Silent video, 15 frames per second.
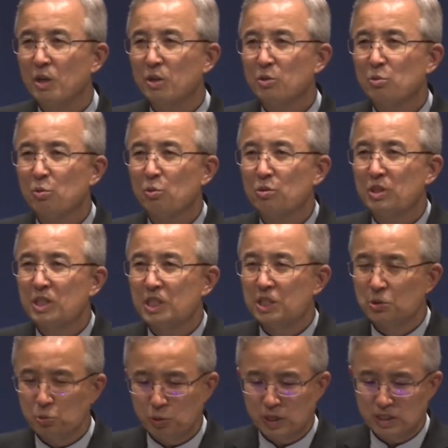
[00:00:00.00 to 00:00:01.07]
또
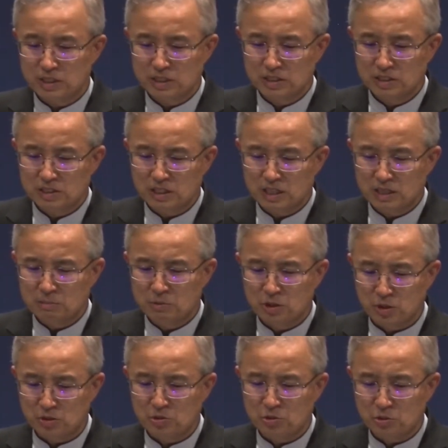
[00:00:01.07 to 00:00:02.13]
지도하는 사람은
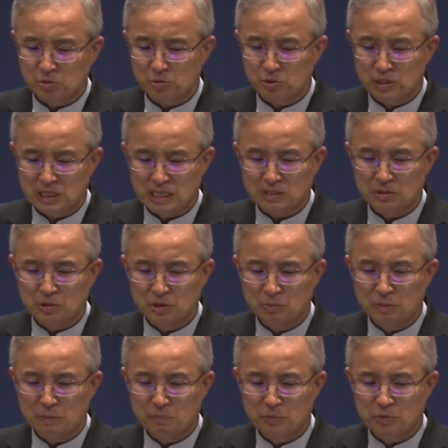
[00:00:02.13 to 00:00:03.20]
열성으로 자선을
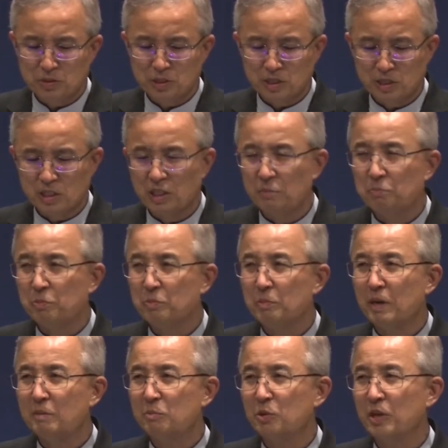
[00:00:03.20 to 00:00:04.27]
베푸는 사람은 기쁜
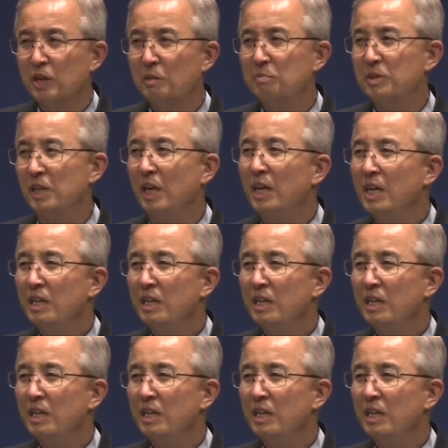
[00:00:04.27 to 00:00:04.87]
마음으로 해야 합니다.